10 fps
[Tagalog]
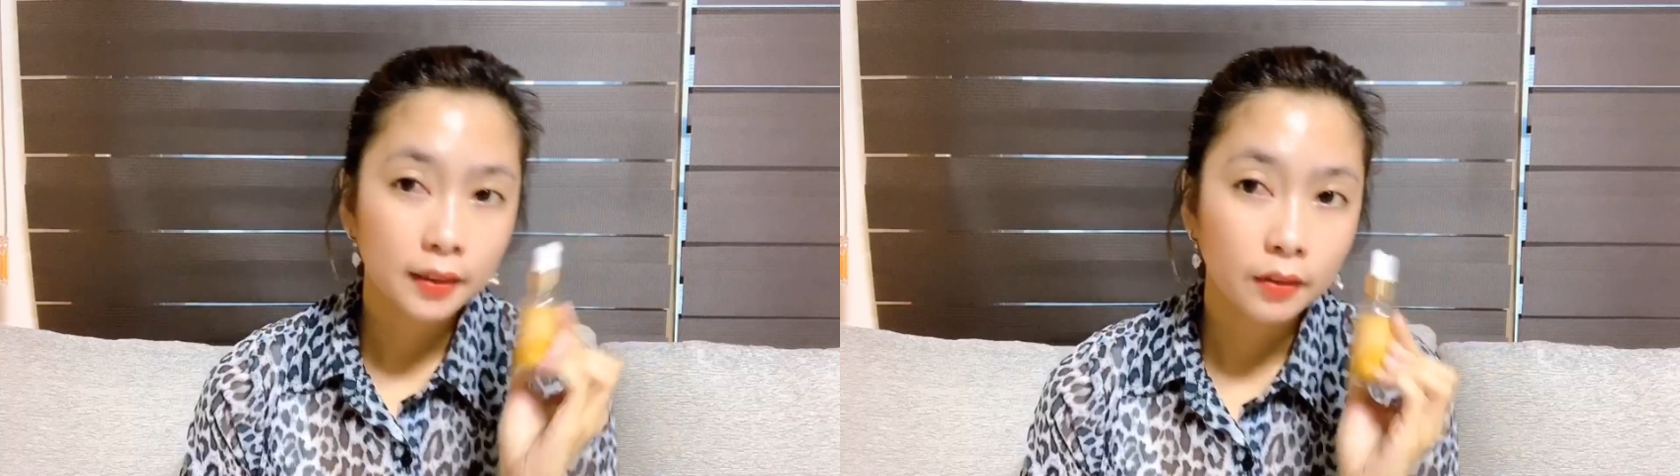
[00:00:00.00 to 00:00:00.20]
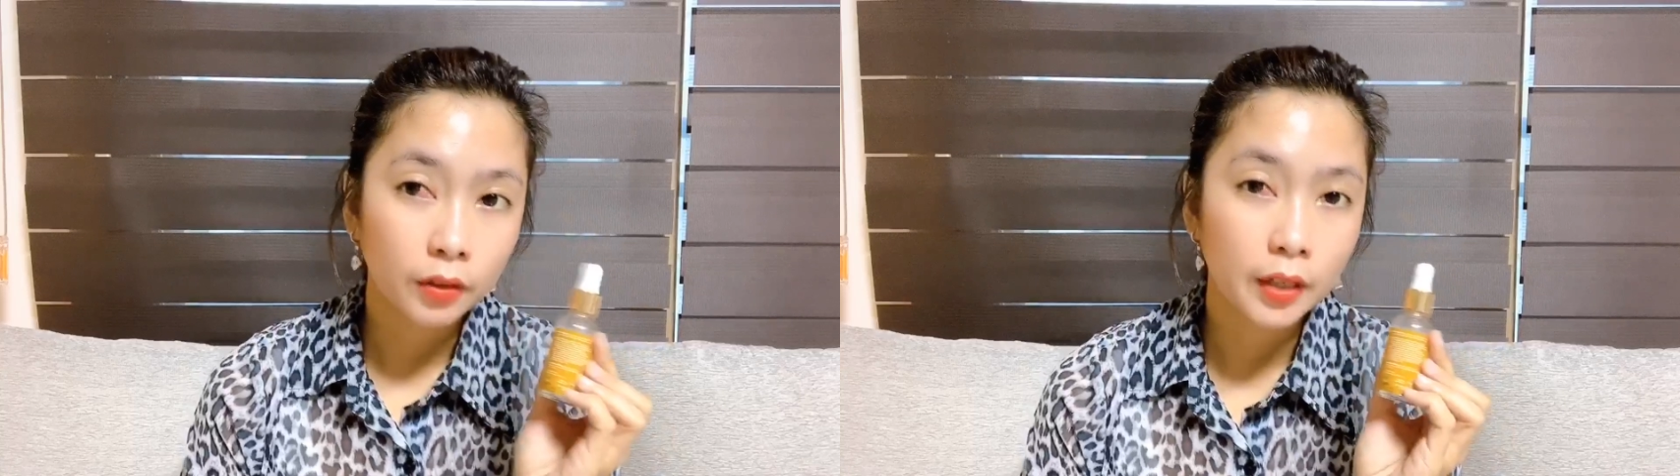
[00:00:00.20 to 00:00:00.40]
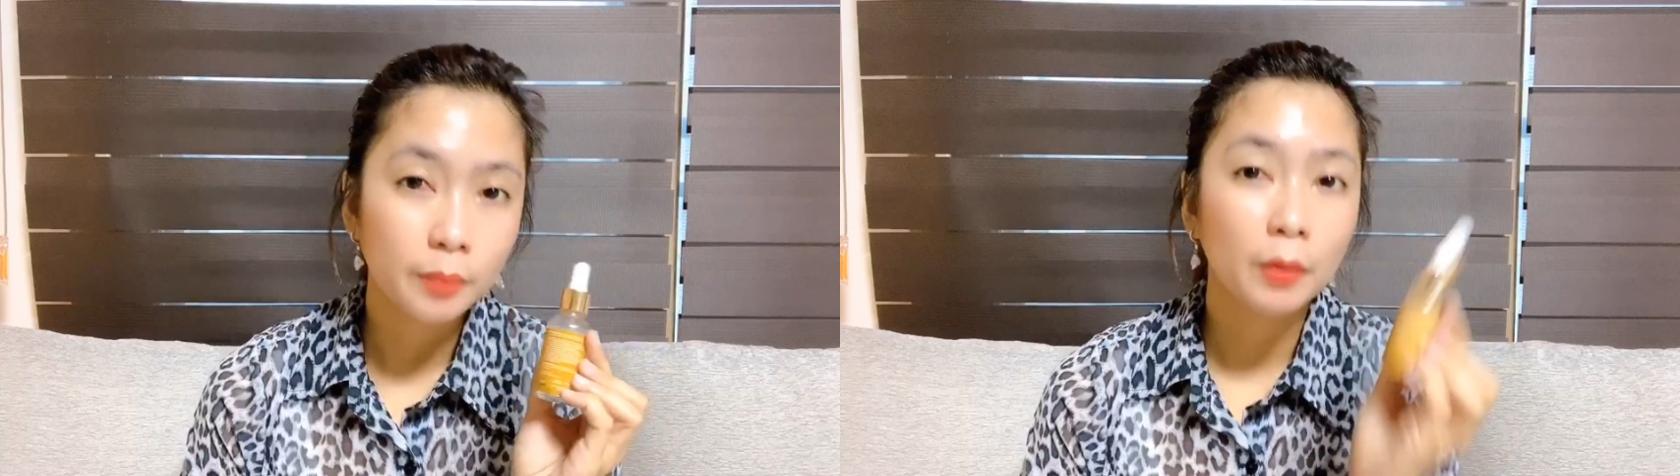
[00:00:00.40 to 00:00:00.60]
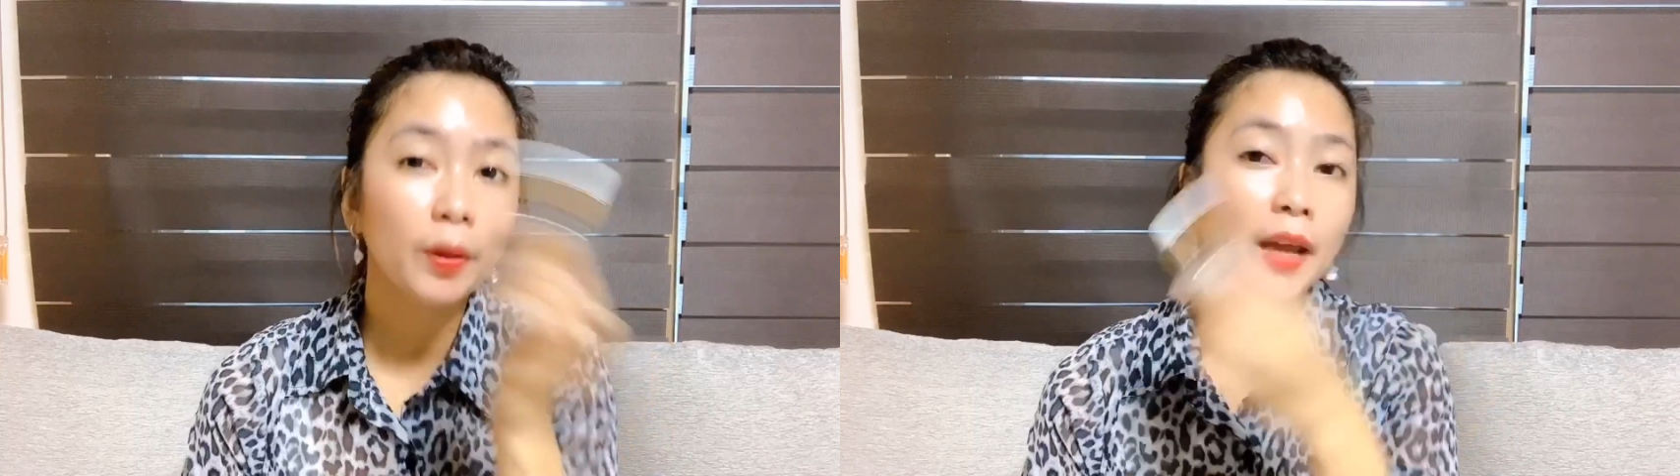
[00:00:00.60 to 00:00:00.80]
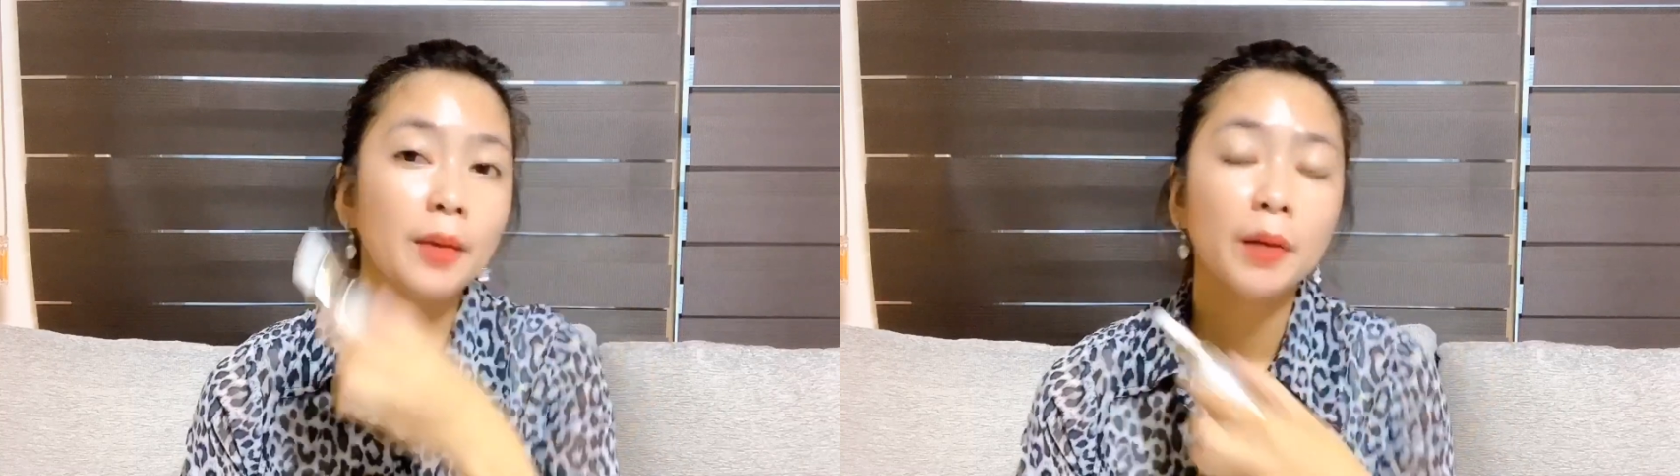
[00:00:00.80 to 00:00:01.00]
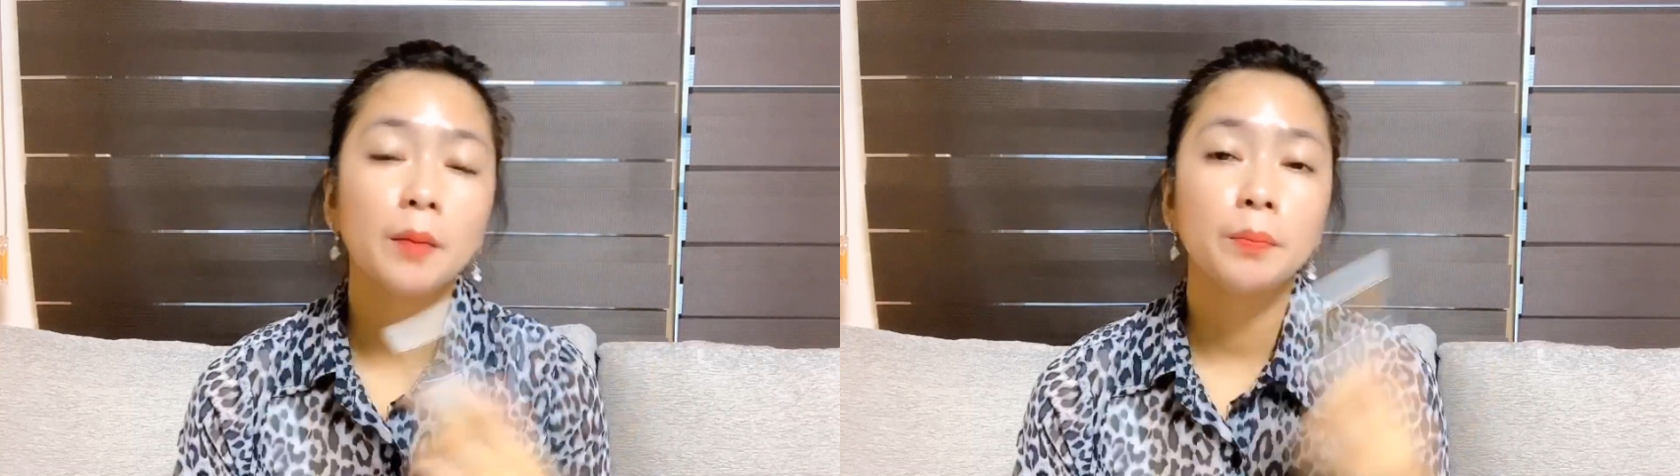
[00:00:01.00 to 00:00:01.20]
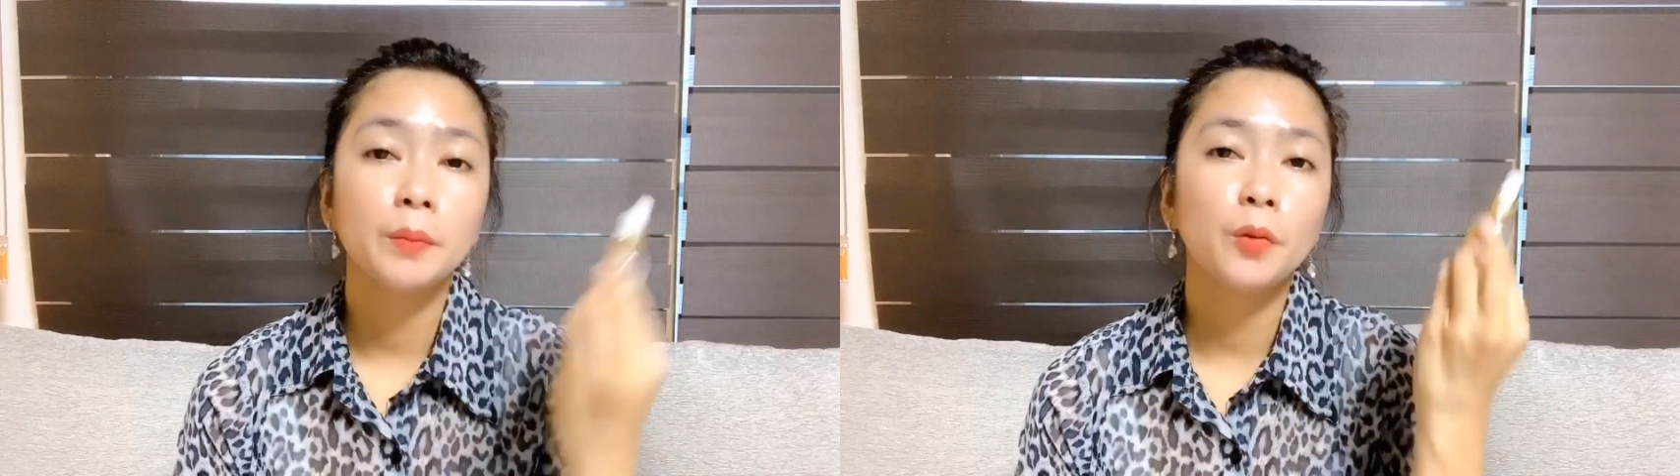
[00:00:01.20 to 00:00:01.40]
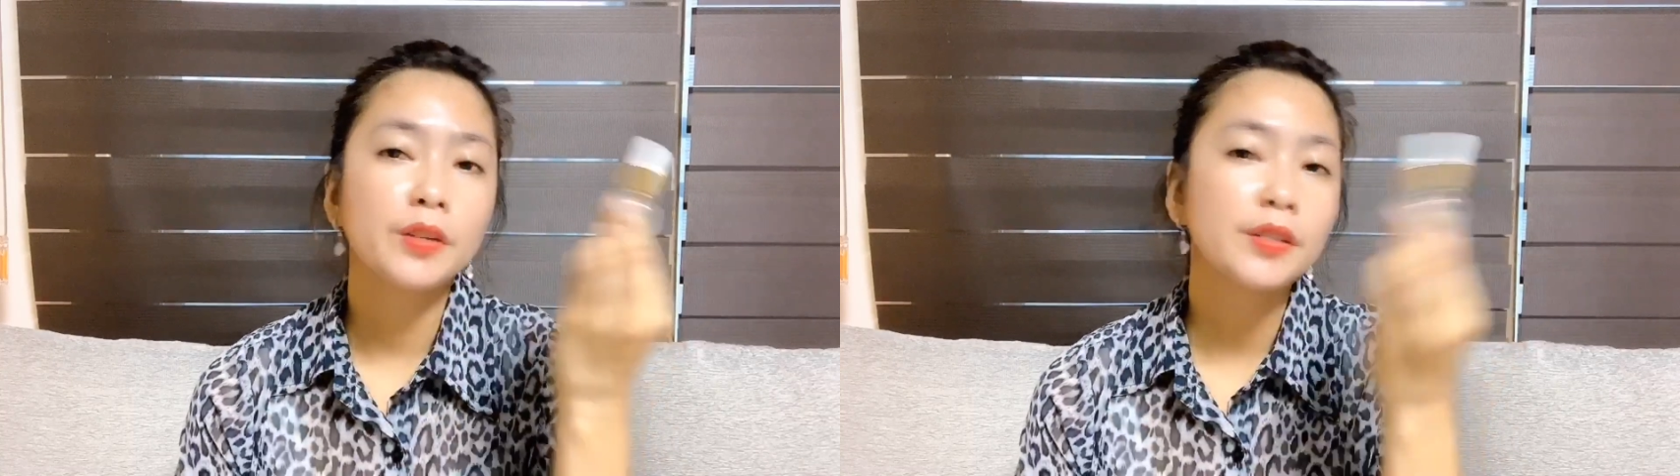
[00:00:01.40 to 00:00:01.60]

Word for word: Okay, mawala yung mga pimples